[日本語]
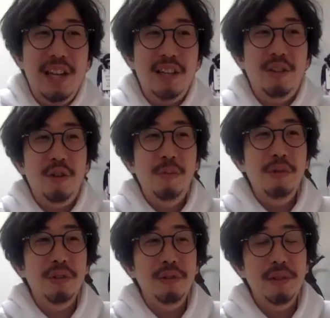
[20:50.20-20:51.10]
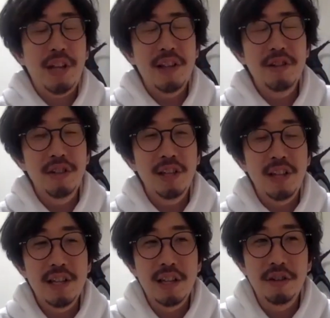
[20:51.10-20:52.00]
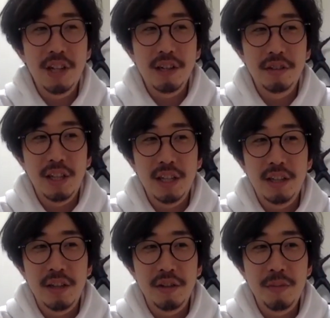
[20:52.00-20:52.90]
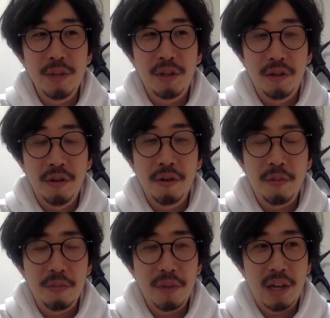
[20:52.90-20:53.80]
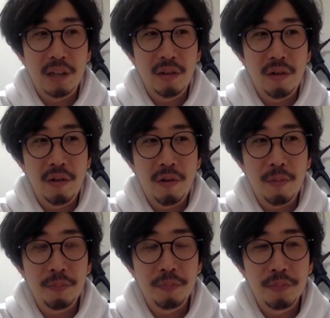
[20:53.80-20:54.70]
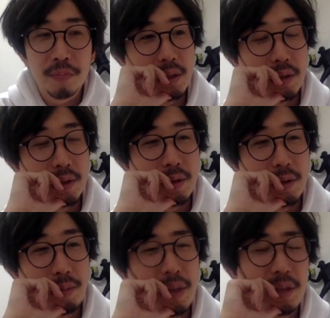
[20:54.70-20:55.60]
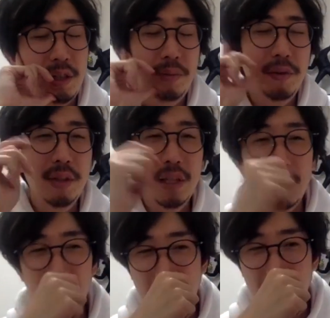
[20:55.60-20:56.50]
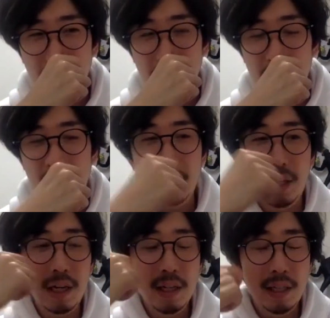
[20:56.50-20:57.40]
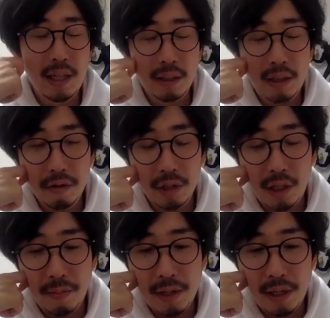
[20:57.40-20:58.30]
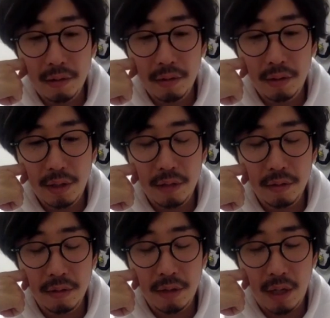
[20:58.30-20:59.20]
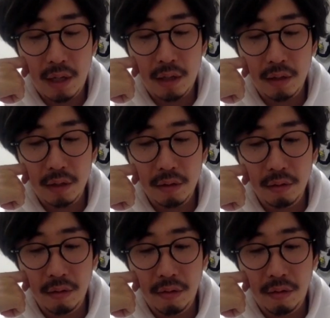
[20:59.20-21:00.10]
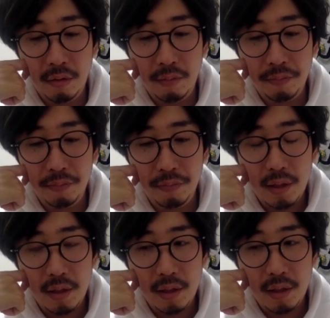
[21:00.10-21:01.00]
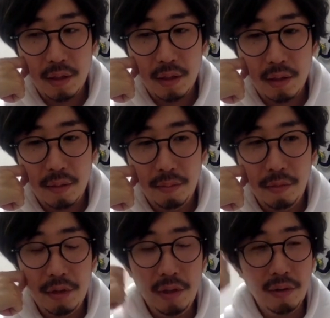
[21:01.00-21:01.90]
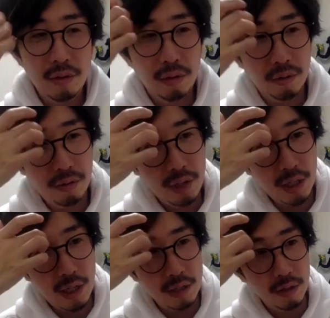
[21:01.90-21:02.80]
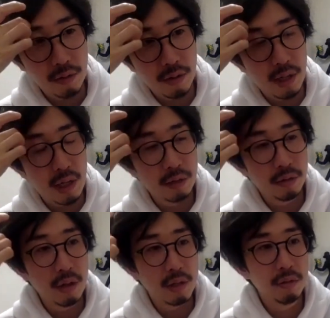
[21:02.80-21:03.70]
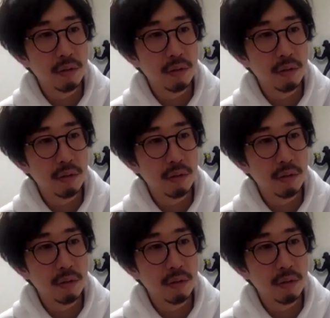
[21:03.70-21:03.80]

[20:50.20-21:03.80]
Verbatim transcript: えっと、もう単純に電車に乗らなくていいっていう意味と、あの、まあ、自分で時間の使い方を決めれるというか、はい、その、はい、もちろんそのフリーランスの方が楽とかそう